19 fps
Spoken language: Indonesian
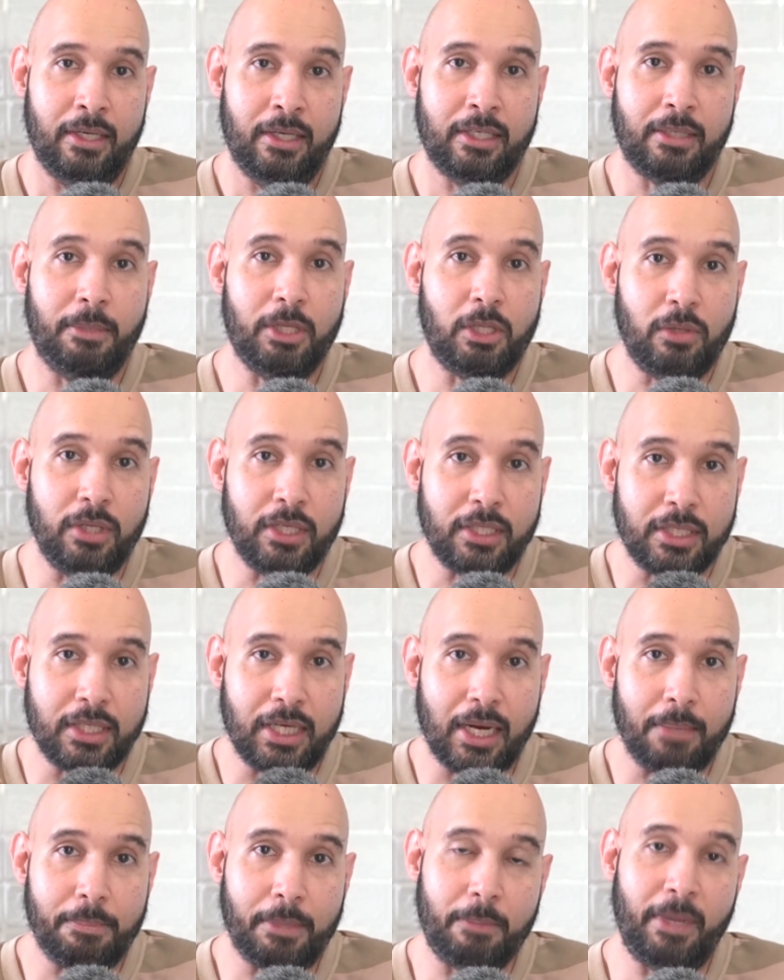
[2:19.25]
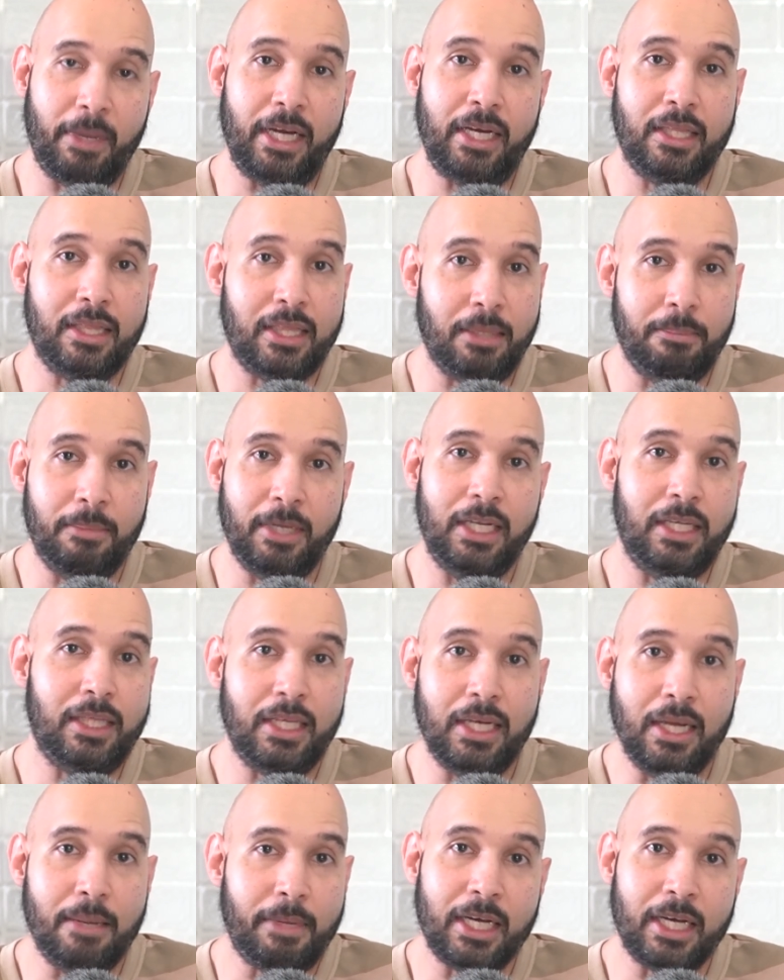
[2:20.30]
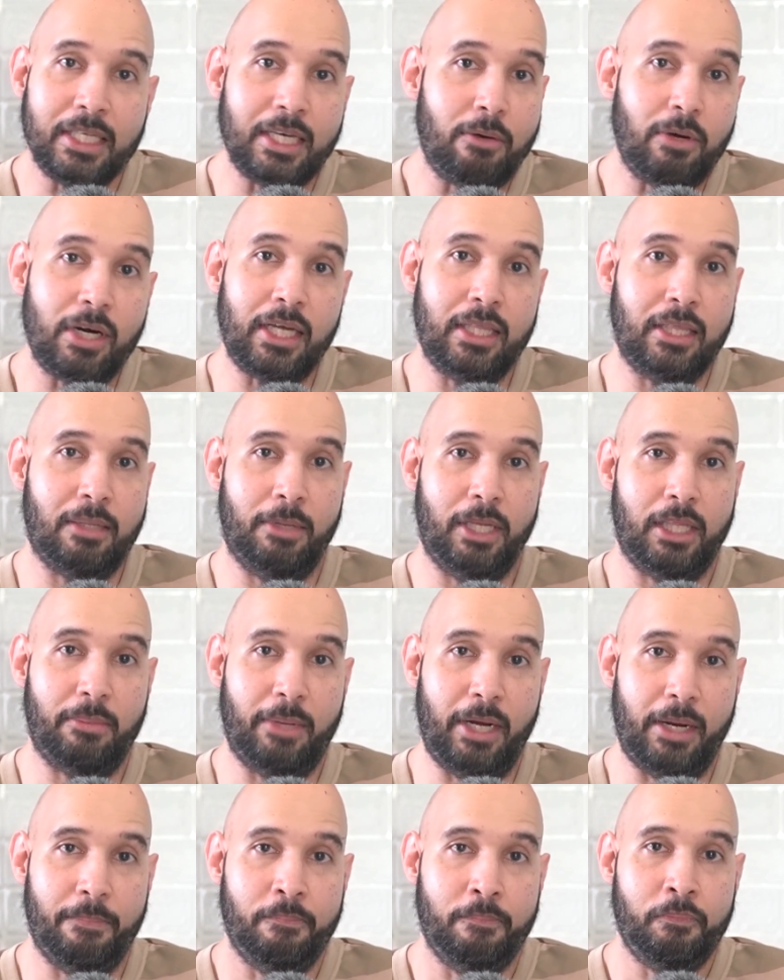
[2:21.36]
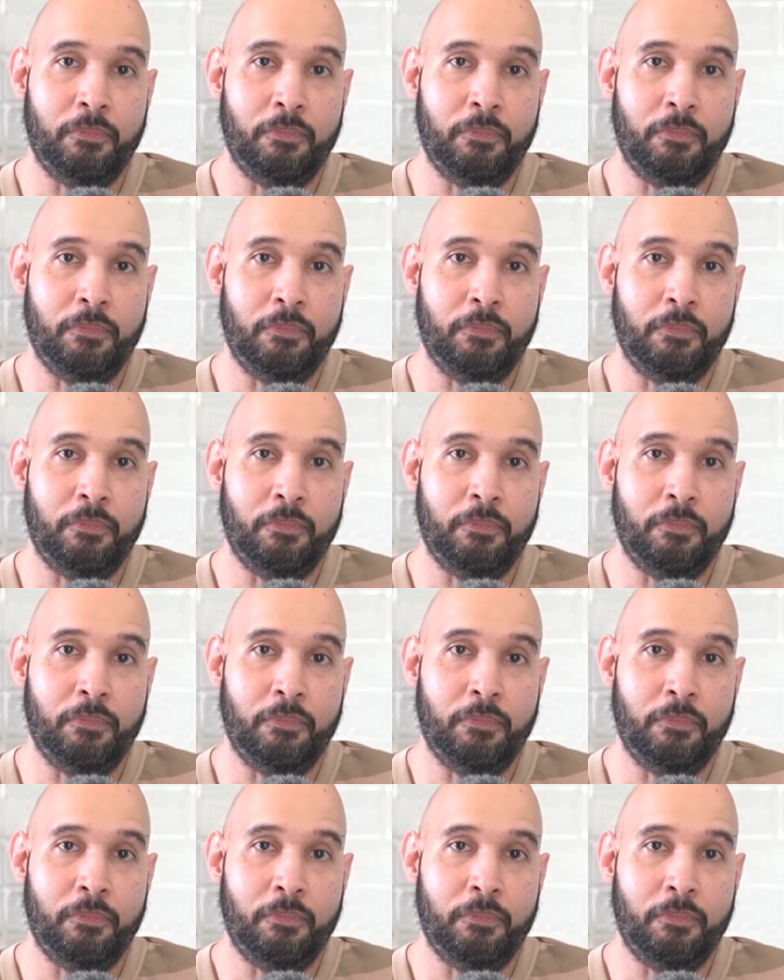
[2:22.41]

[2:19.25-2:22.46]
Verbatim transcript: Sebetulnya secara permainan tim ini tidak mengecewakan teman-teman.